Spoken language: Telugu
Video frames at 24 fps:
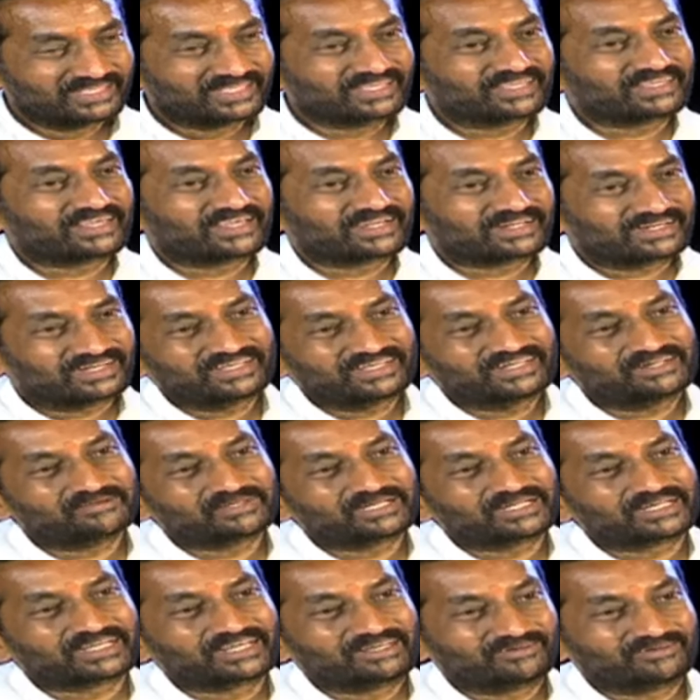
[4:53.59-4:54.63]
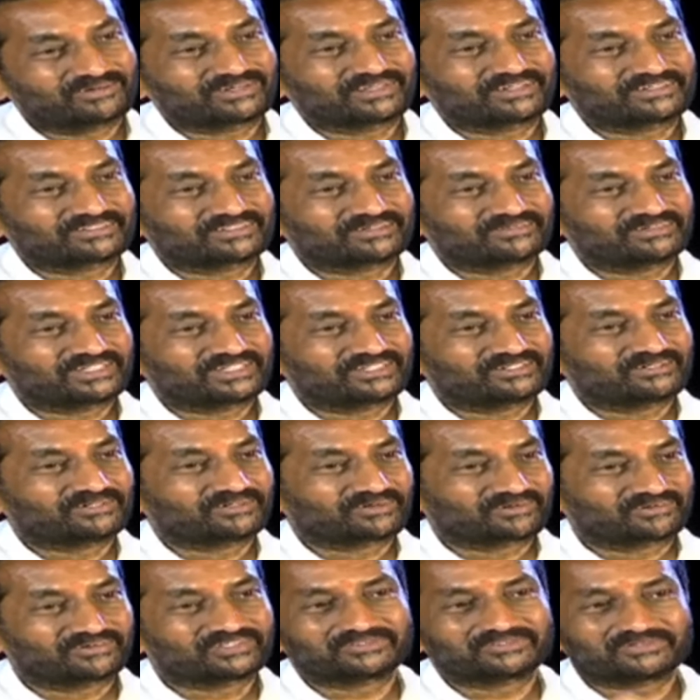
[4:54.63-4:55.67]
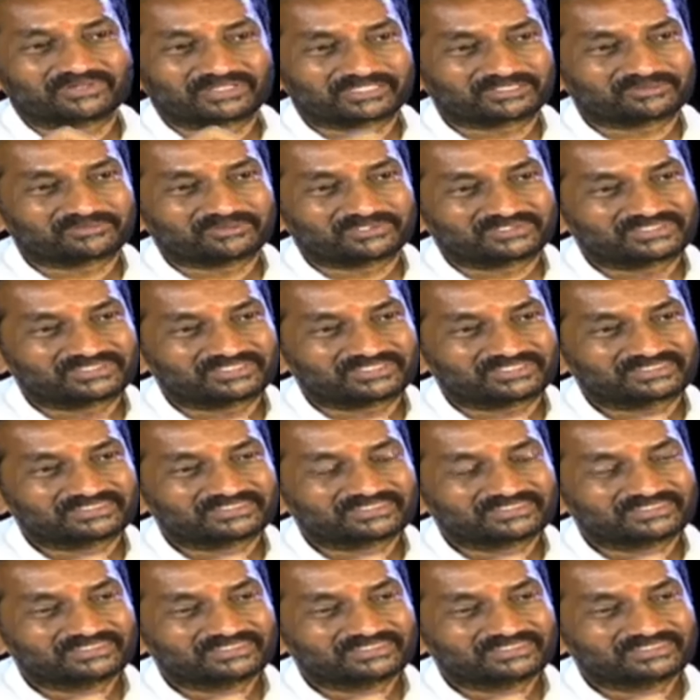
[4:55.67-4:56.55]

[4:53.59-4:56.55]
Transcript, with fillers: ఇంకెక్కడైనా మనం గెలవగలుగుతాం అనేటువంటి ఒక విశ్వాసం వచ్చింది